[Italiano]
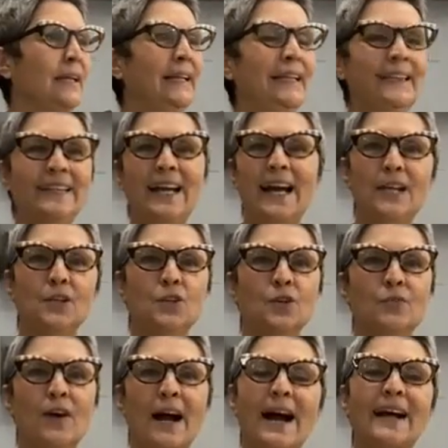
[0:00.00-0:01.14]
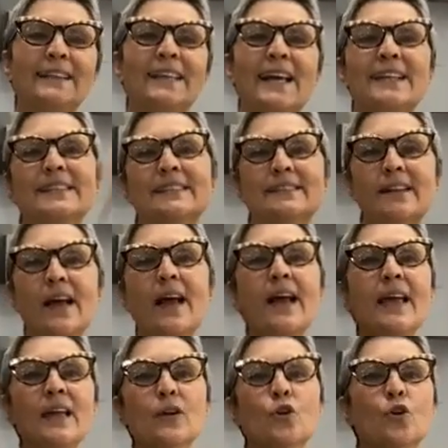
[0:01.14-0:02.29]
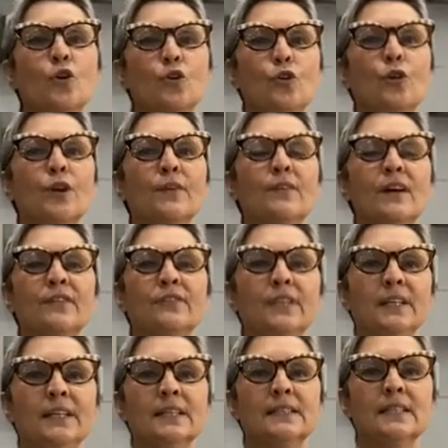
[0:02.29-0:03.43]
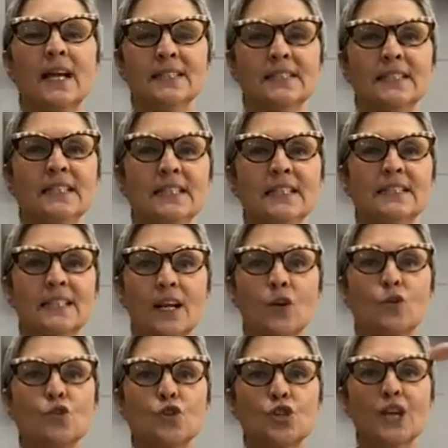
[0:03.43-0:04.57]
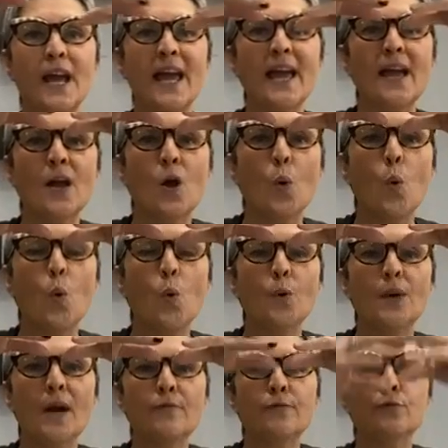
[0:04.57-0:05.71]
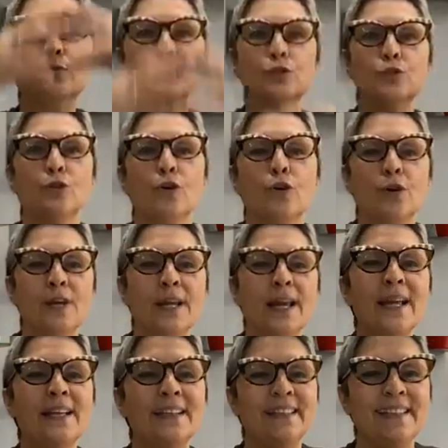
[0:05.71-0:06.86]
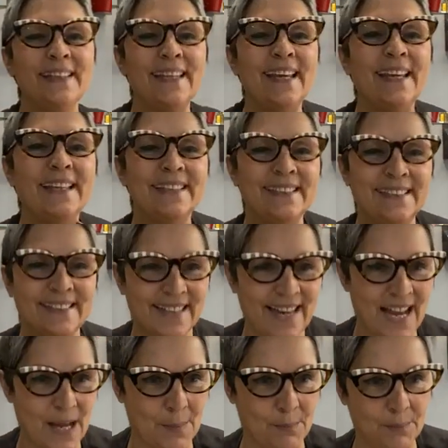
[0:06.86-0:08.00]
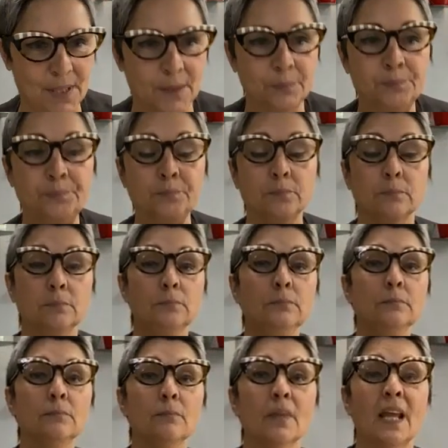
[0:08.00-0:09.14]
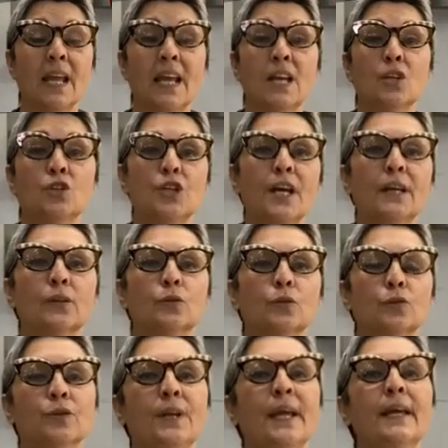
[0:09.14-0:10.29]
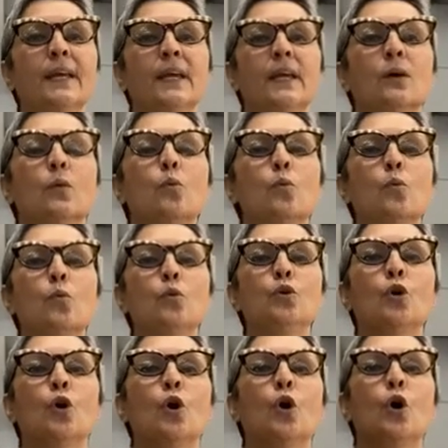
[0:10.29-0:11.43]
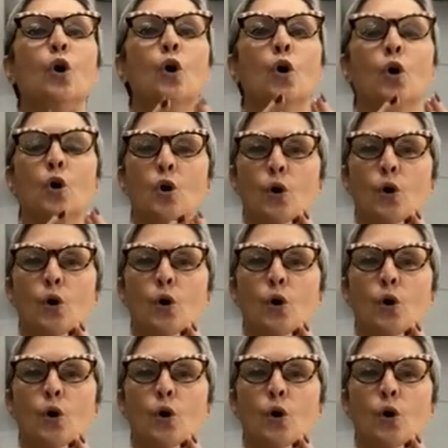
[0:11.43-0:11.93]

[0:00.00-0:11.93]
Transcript: Il taglio va a destra e il colore va a, a sinistra, non c'è una fusione di entrambi. Certo, non è che uno